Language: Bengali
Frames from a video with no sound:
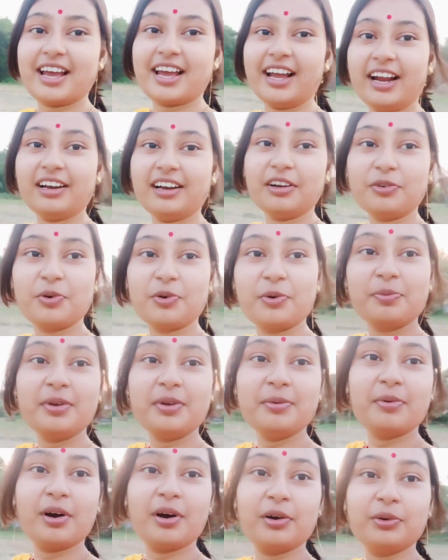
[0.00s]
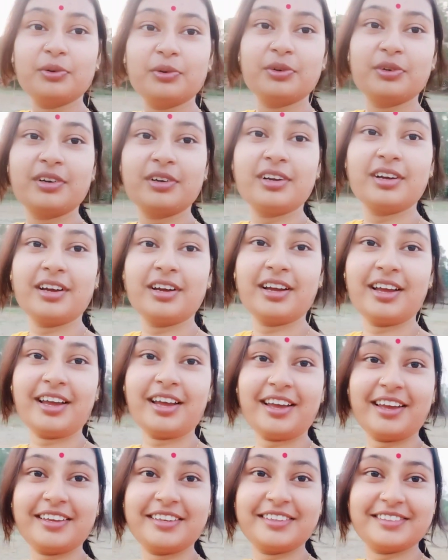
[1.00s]
আর জায়গাটা খুবই বড়
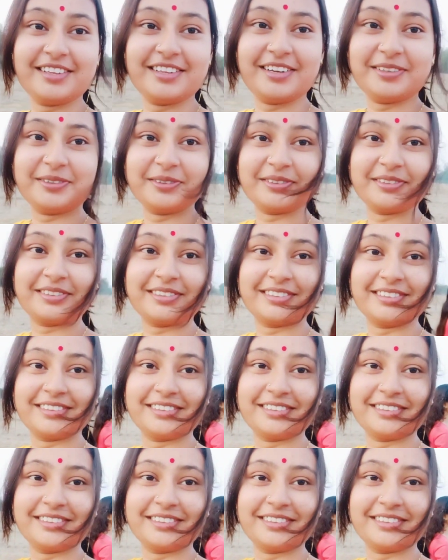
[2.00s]
এই যে দেখো